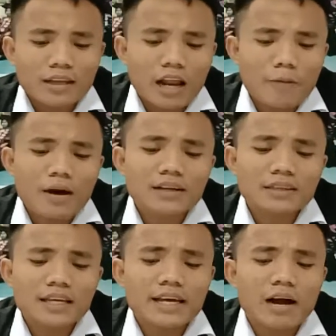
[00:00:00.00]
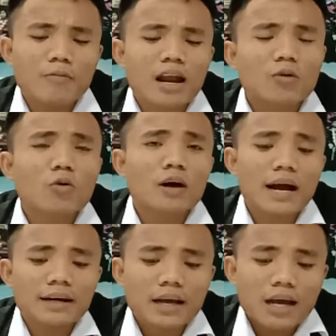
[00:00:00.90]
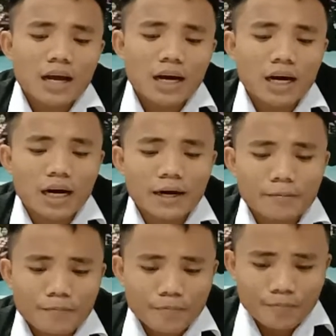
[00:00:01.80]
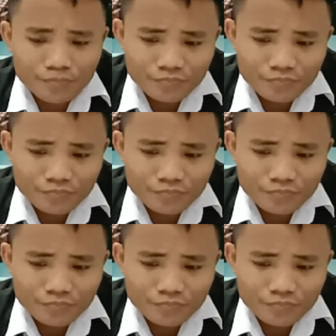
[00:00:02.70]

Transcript: Dalam arti yang melakukan uh,